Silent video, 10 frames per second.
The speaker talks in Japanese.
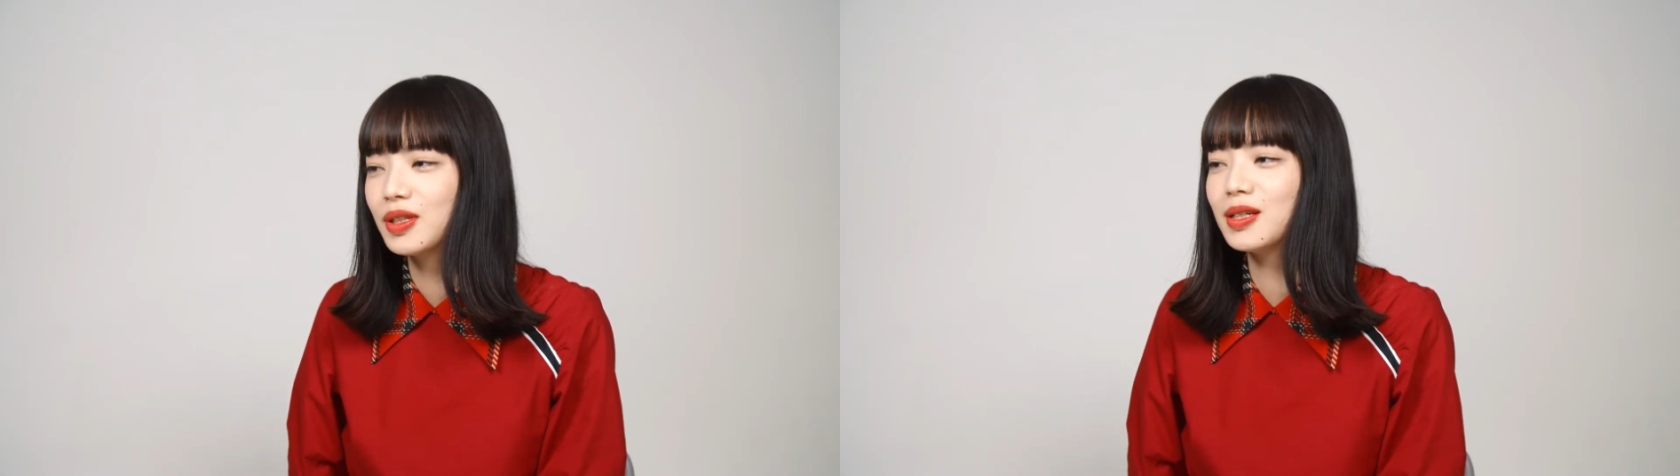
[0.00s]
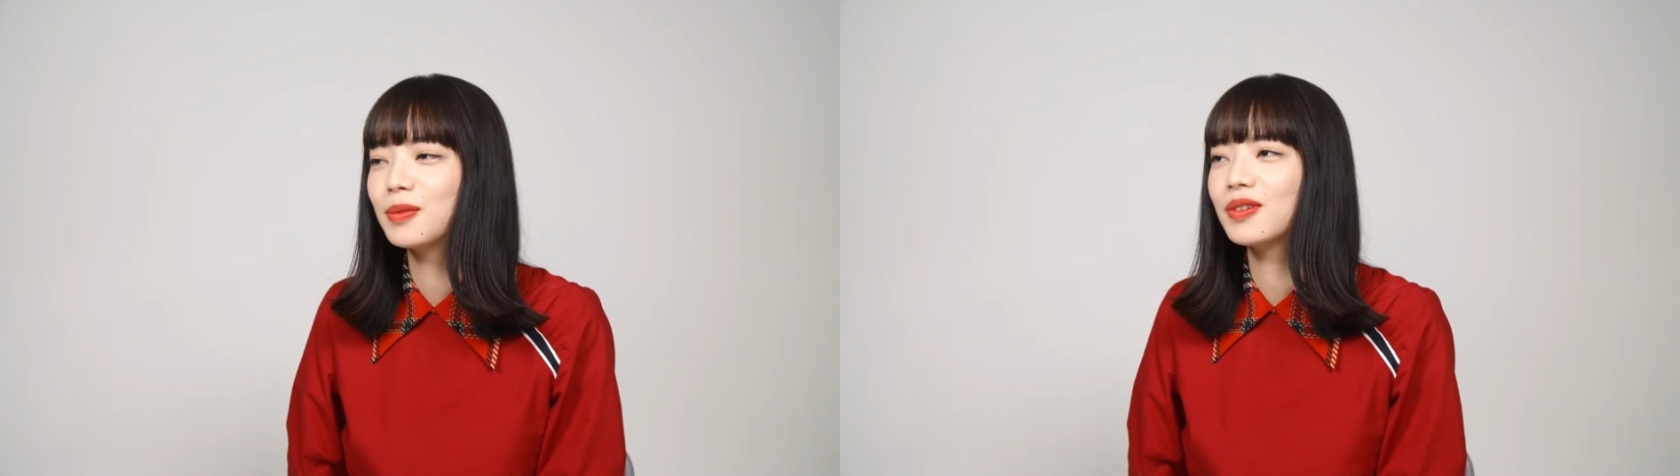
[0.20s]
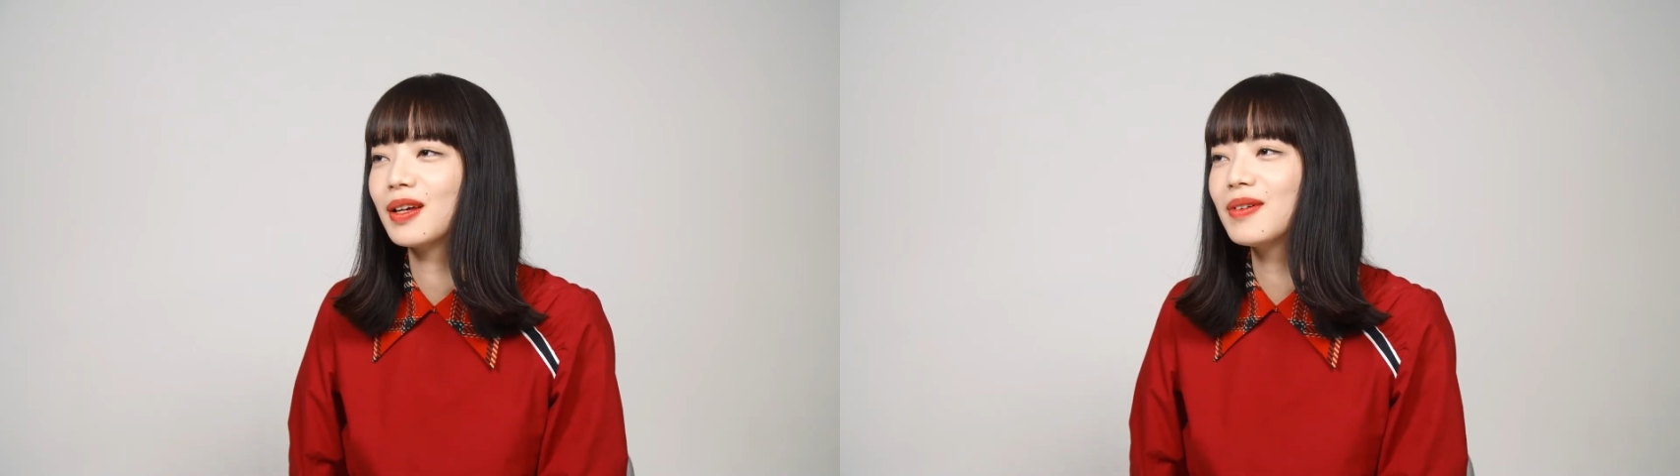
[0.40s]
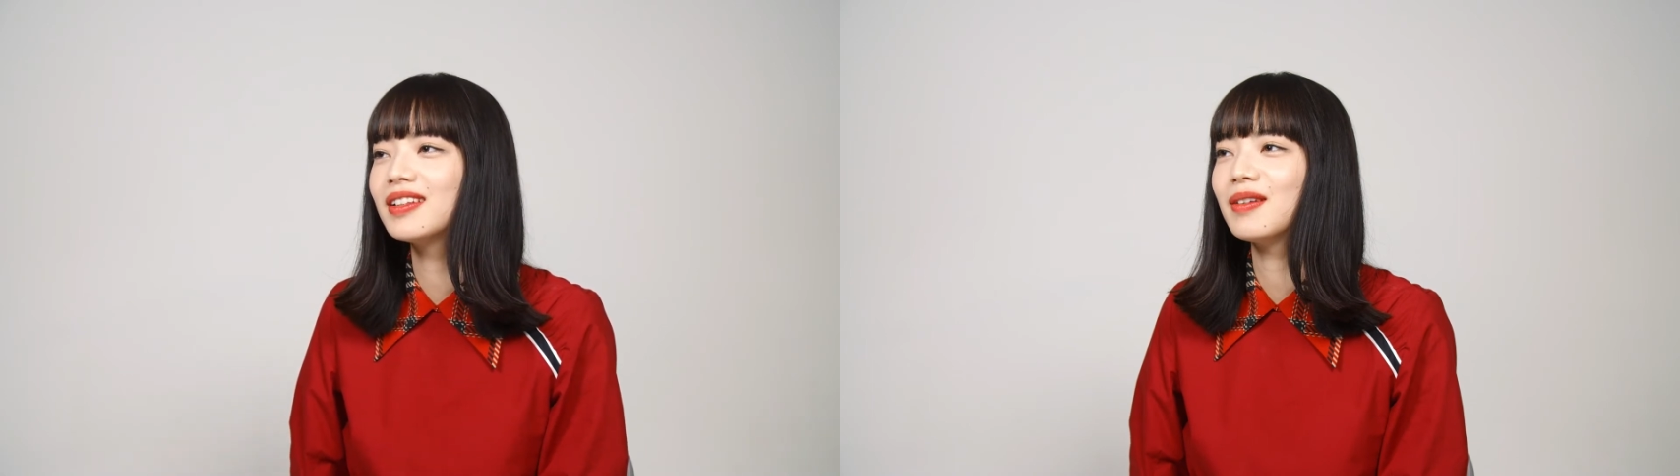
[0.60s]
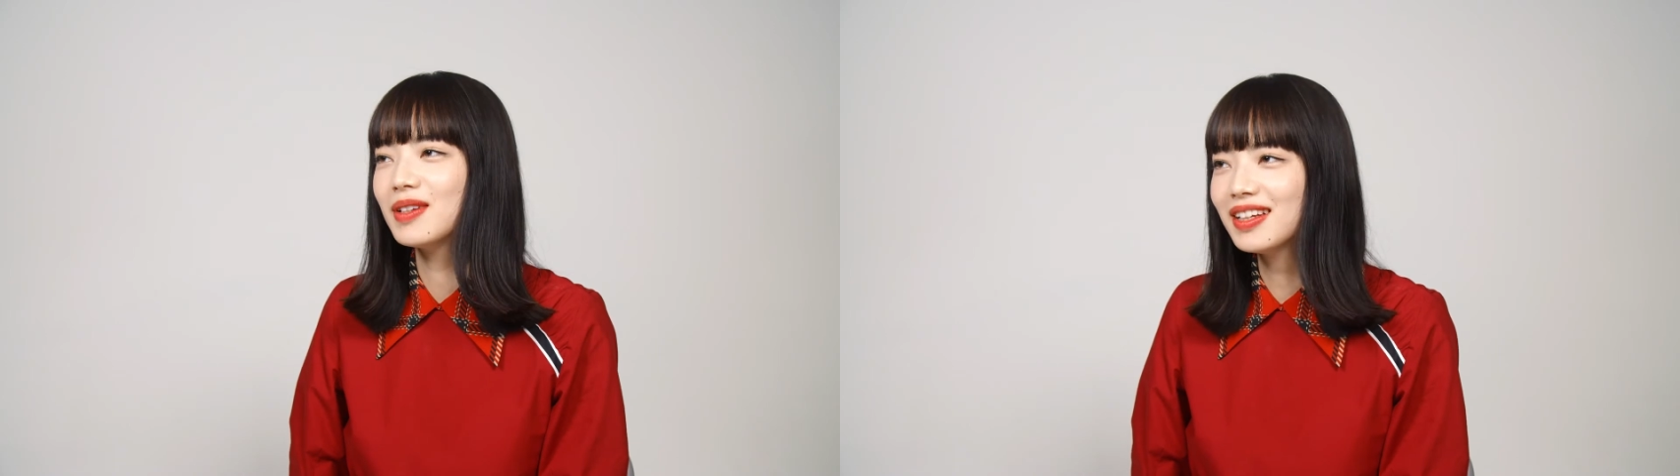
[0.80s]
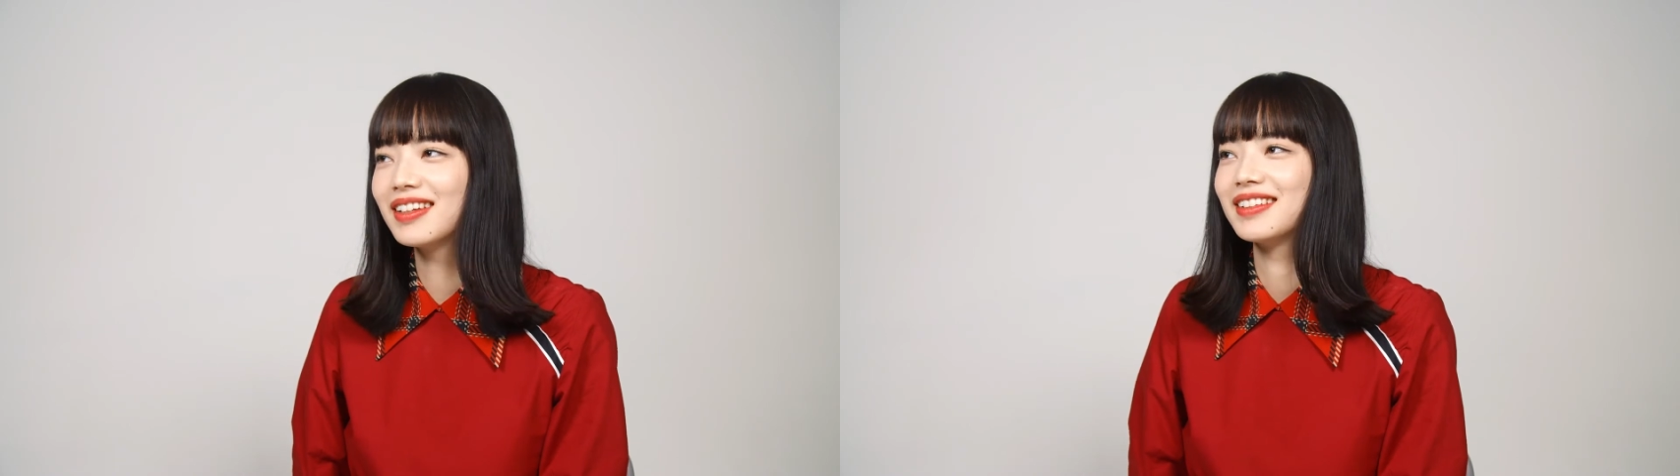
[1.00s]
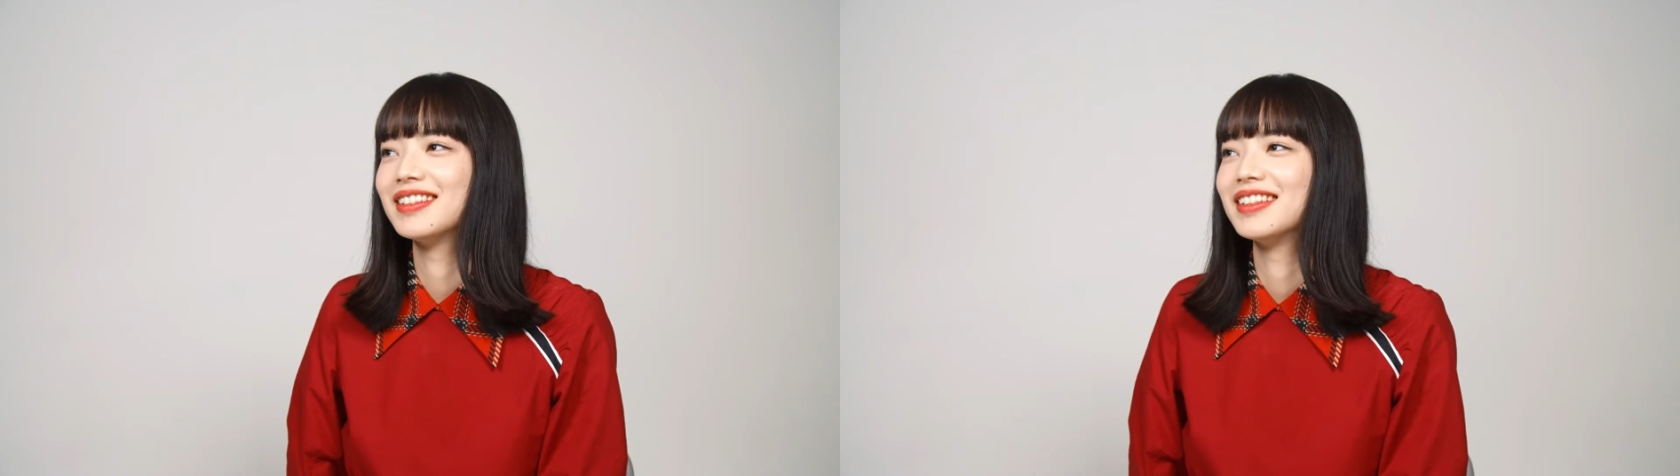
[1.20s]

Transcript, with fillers: 味しいもの食べるために